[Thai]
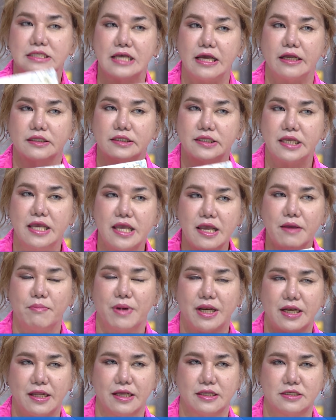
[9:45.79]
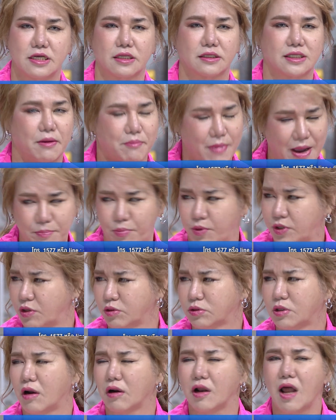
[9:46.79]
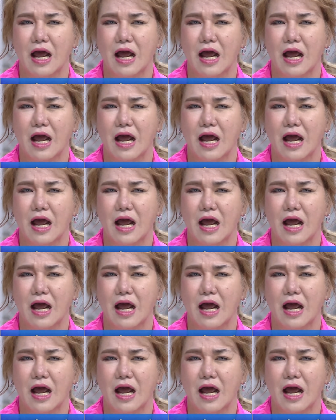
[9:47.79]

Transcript: สิ่งที่มันดีจริงทำไมปุ๋ยถึงต้อง